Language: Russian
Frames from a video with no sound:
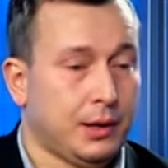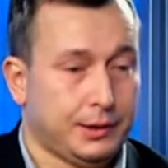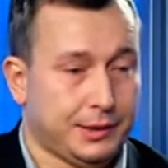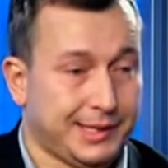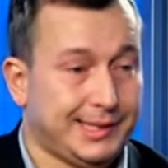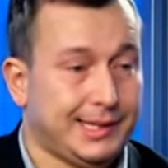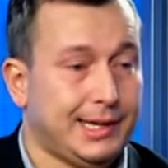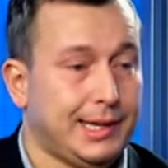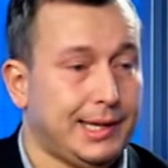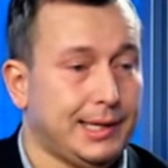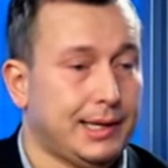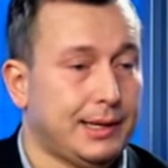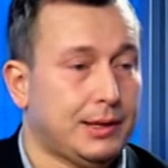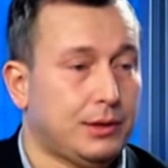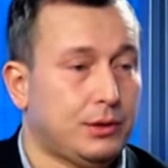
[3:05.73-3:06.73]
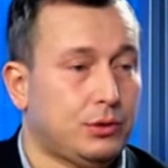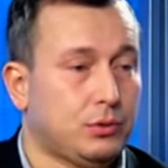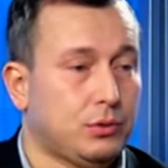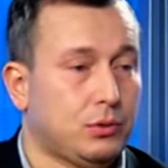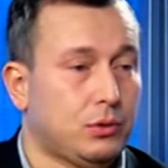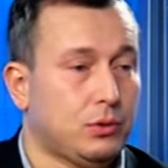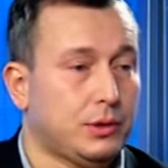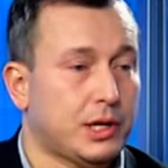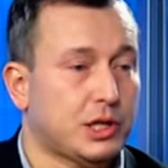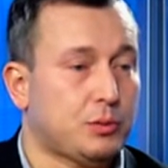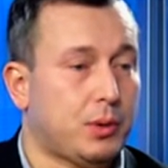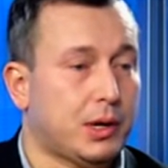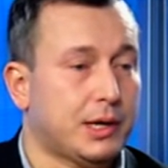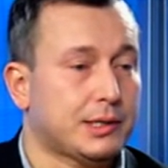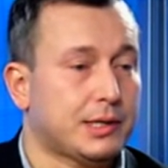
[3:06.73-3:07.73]
населения, то наш
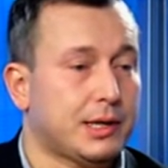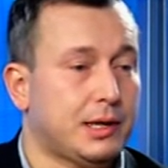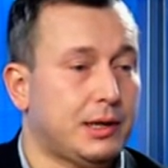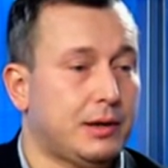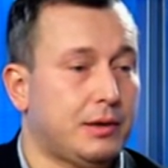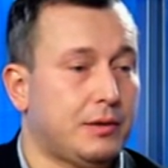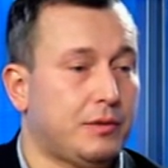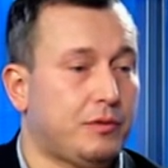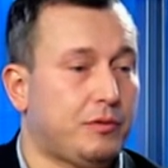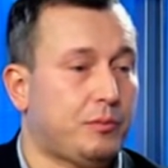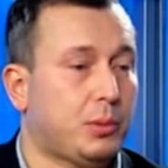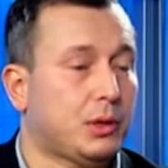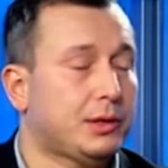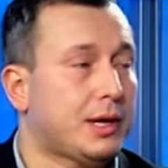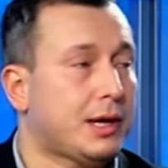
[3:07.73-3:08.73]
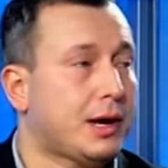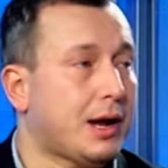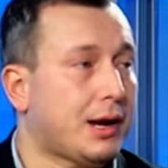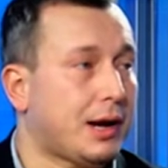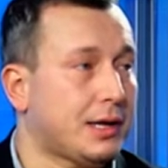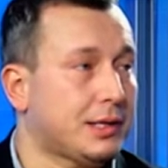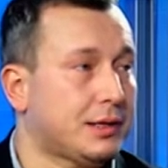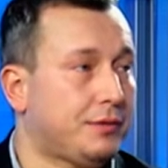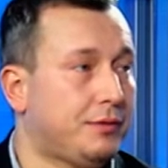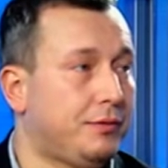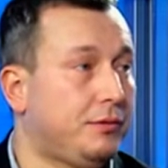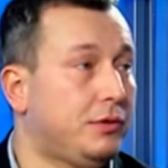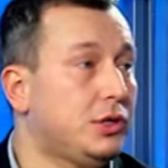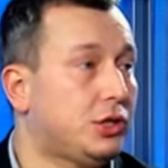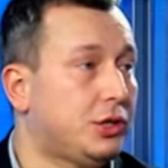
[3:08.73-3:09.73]
показатель в полтора раза
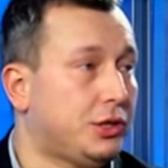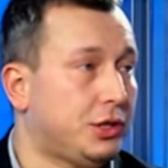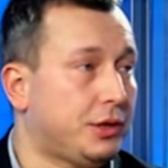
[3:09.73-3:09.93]
выше,